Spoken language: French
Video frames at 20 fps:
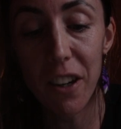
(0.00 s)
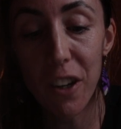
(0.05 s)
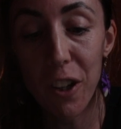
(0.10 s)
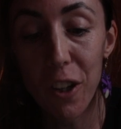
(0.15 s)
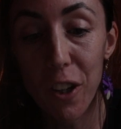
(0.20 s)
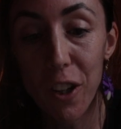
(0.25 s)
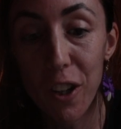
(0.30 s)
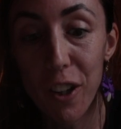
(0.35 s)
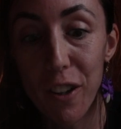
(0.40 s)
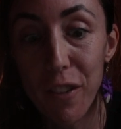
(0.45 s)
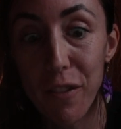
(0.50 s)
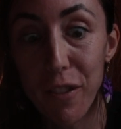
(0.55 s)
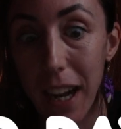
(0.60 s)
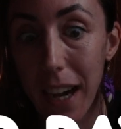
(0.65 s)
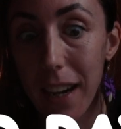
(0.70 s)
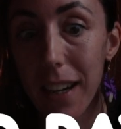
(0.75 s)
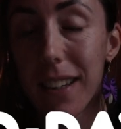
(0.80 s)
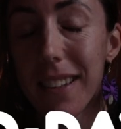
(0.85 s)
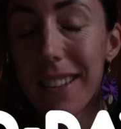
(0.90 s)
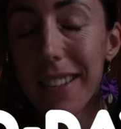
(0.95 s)
voilà,
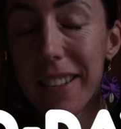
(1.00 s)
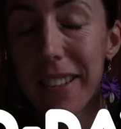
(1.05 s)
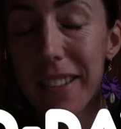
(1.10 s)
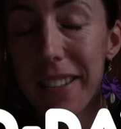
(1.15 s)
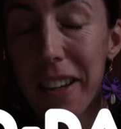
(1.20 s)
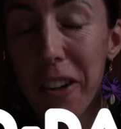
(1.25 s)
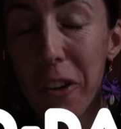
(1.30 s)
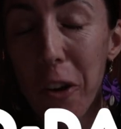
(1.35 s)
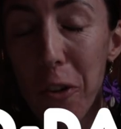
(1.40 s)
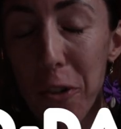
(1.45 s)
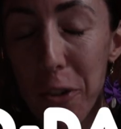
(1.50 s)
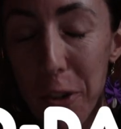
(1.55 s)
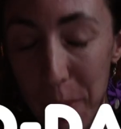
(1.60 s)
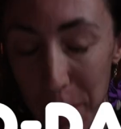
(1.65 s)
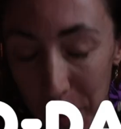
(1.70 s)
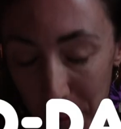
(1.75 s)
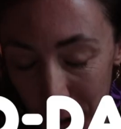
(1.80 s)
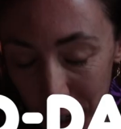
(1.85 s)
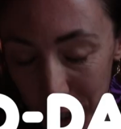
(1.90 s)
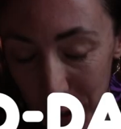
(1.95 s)
c'est un grand jour
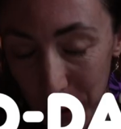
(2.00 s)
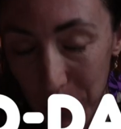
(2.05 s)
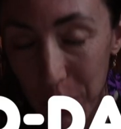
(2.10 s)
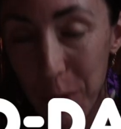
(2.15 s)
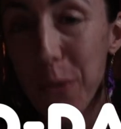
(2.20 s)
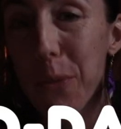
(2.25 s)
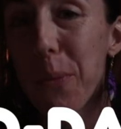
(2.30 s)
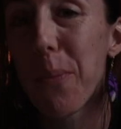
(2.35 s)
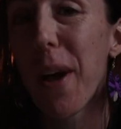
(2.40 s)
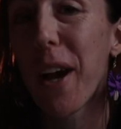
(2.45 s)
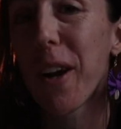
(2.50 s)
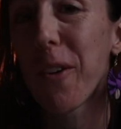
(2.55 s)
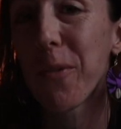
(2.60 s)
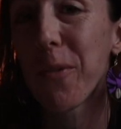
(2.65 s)
pour moi, je suis super